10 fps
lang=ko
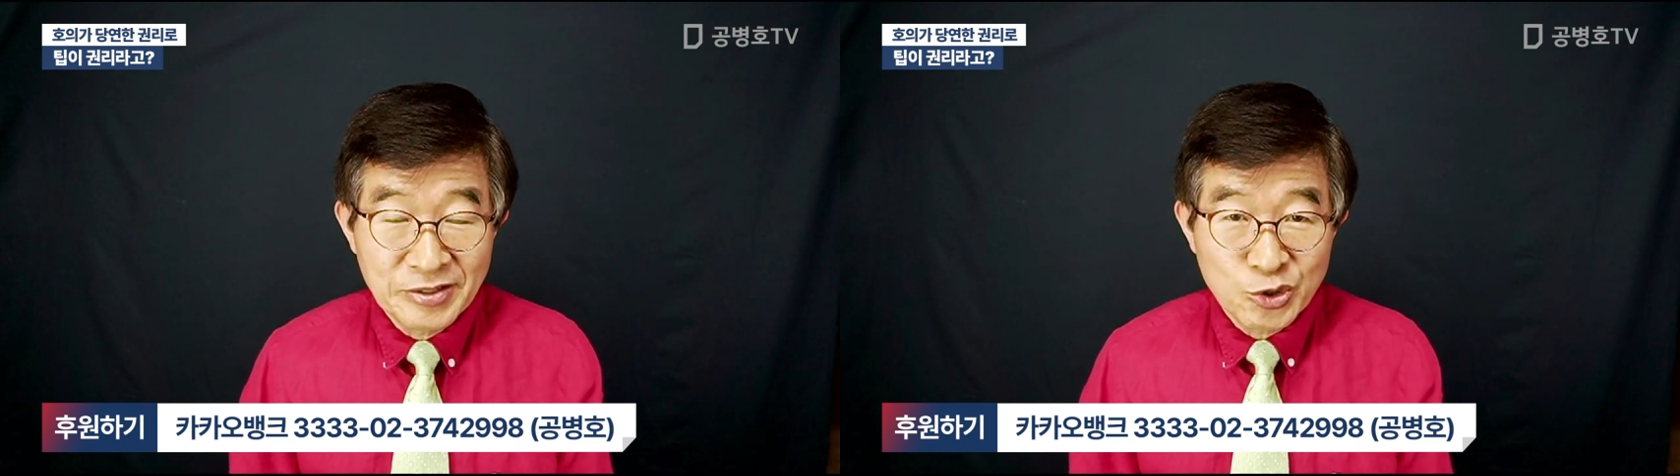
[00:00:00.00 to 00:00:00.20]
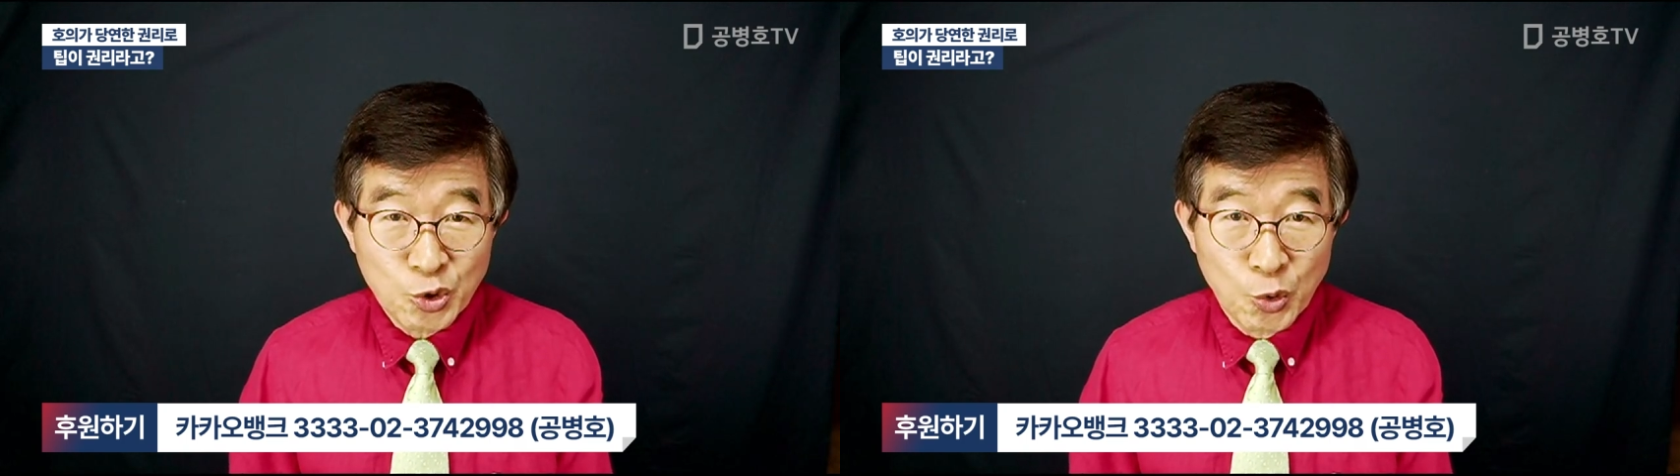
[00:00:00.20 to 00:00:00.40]

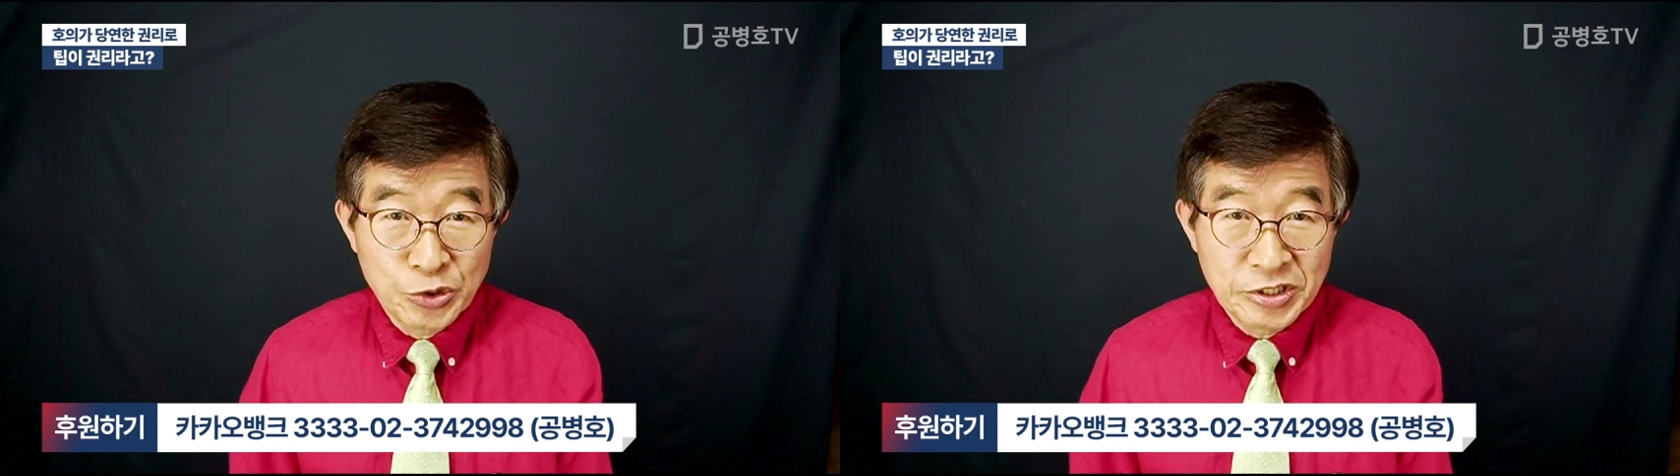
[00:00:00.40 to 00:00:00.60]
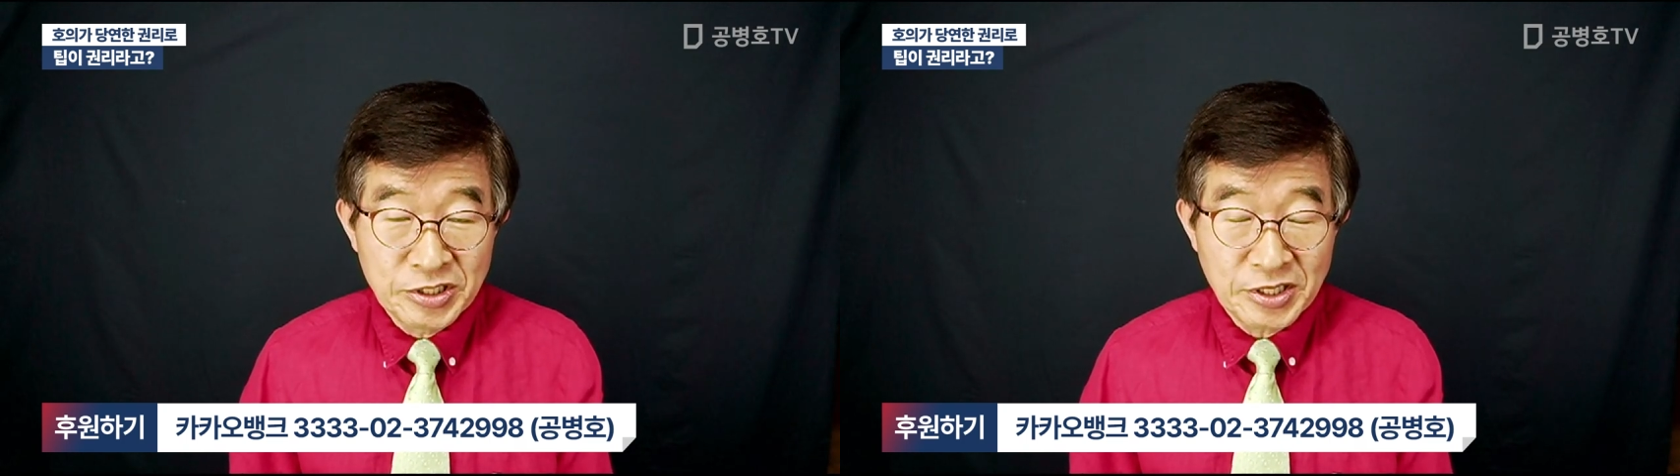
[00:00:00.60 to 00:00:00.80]

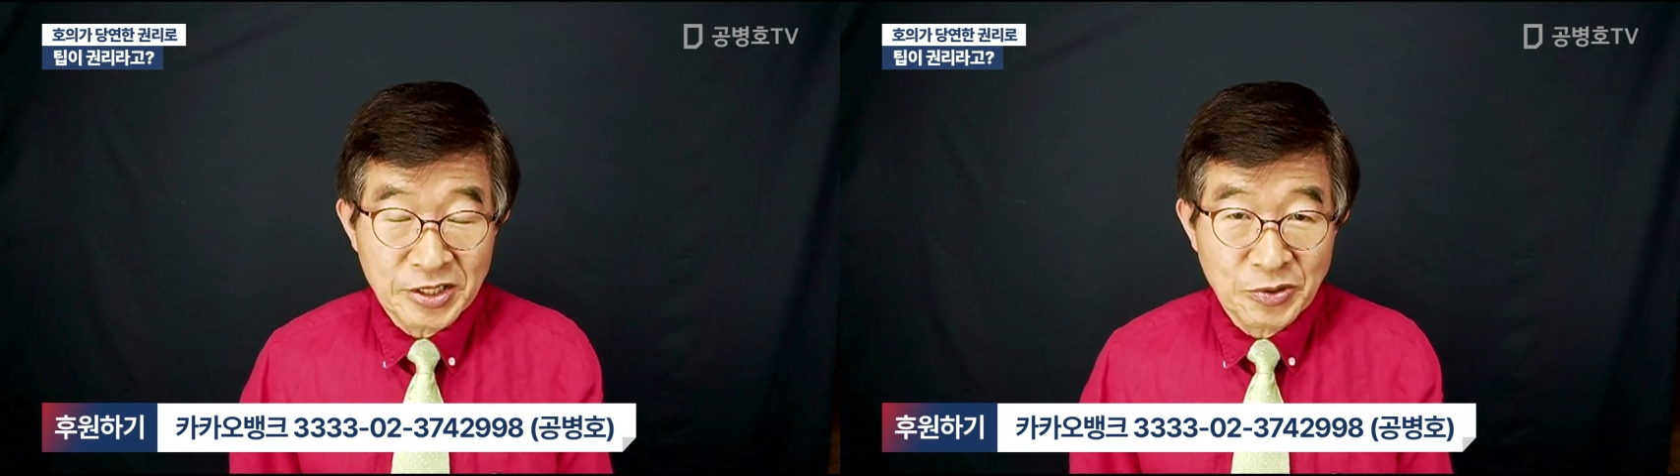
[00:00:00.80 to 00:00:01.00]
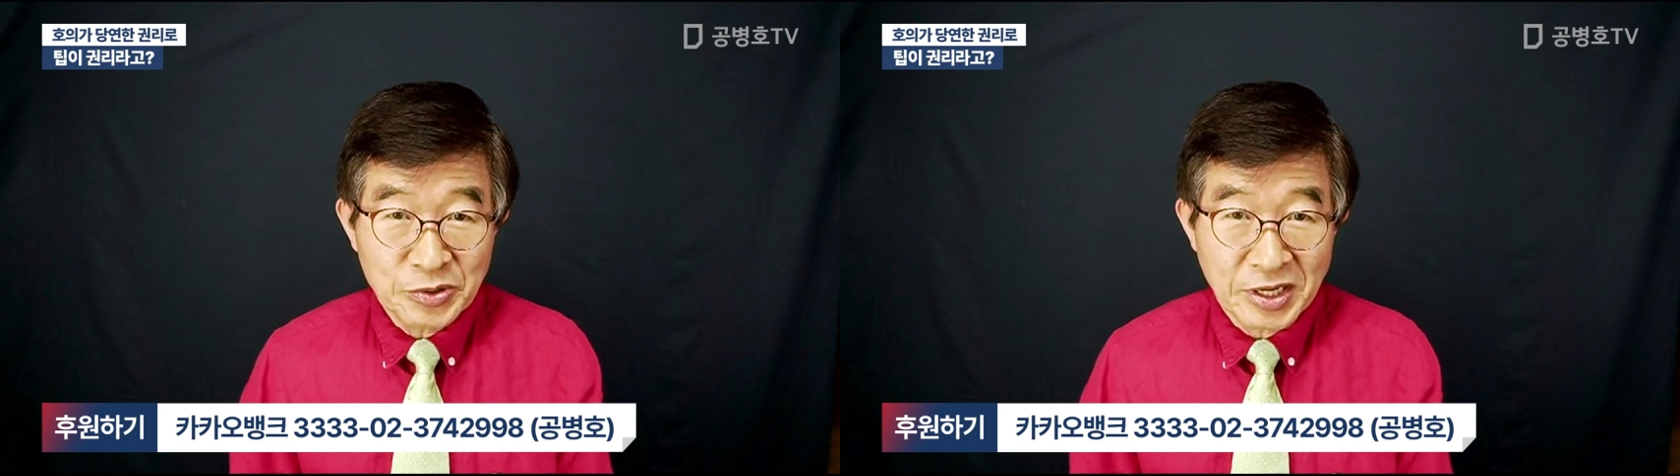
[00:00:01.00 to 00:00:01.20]
좋은
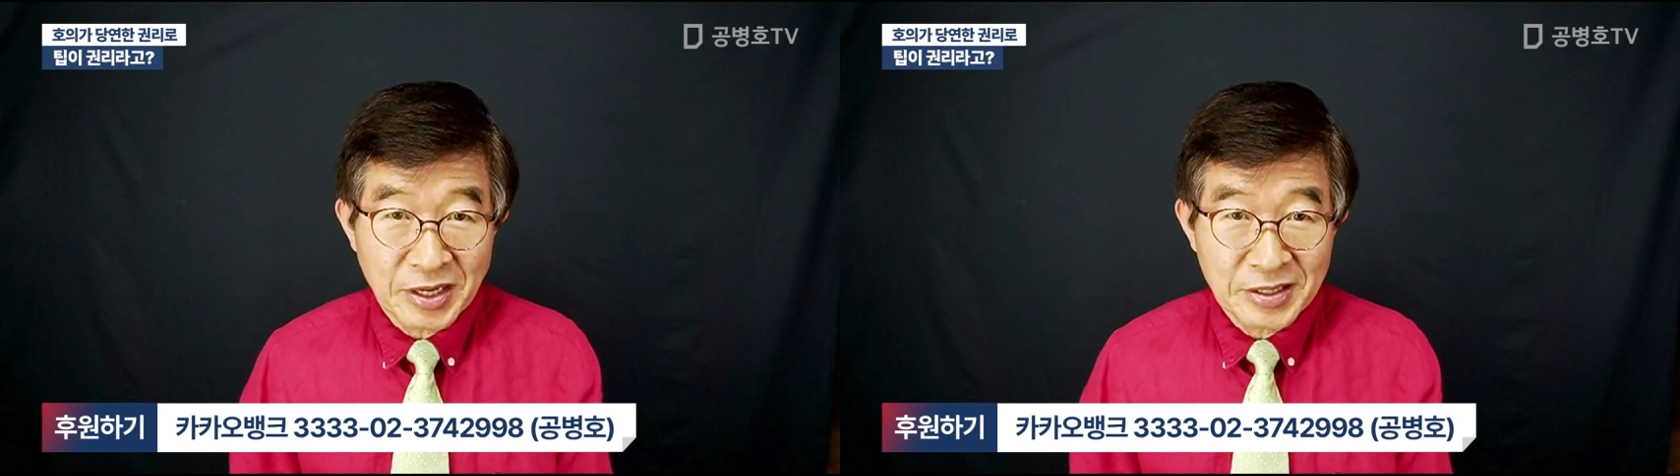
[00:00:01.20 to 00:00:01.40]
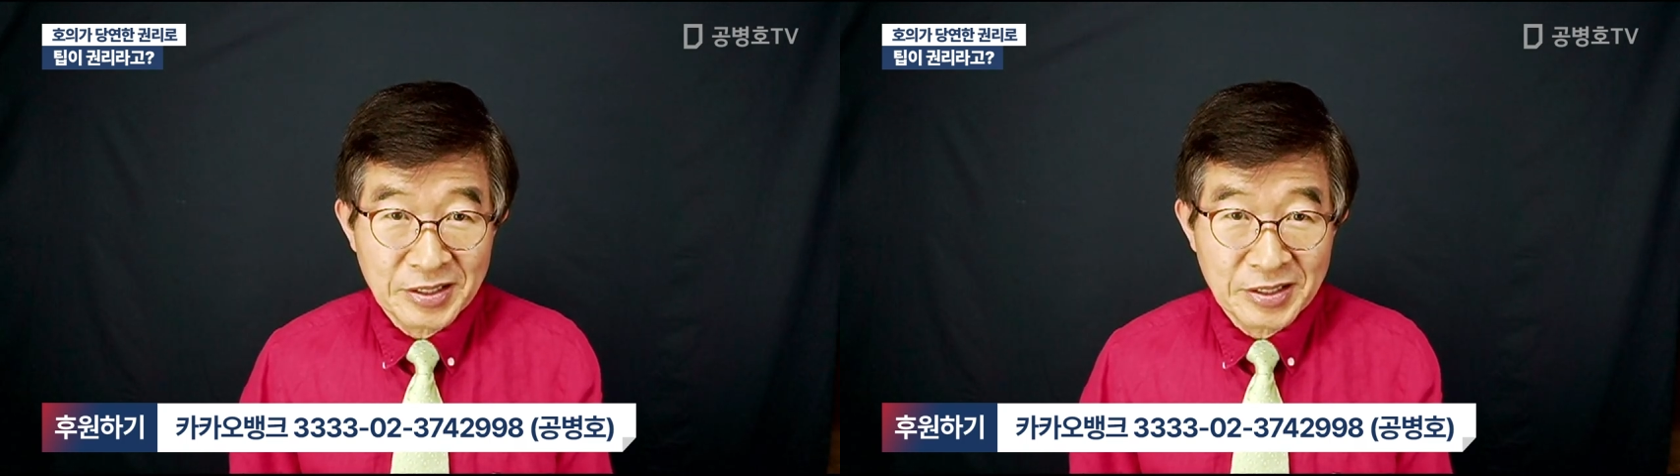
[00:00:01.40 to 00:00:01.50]
제도다